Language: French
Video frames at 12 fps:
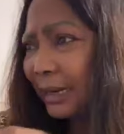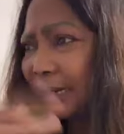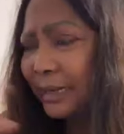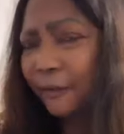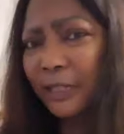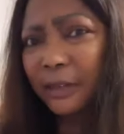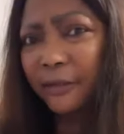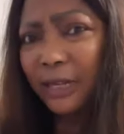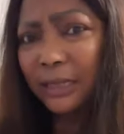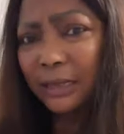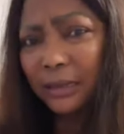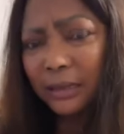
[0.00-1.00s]
régler ça face à
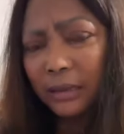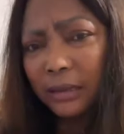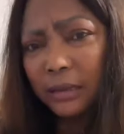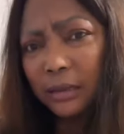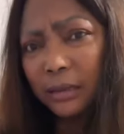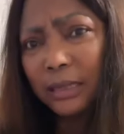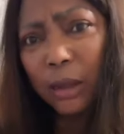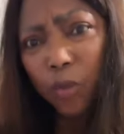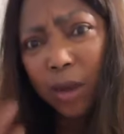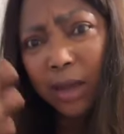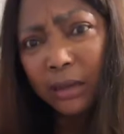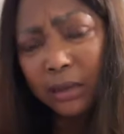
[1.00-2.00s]
face. C'est
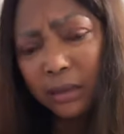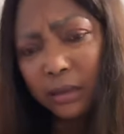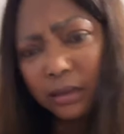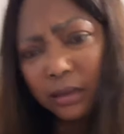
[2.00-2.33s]
quoi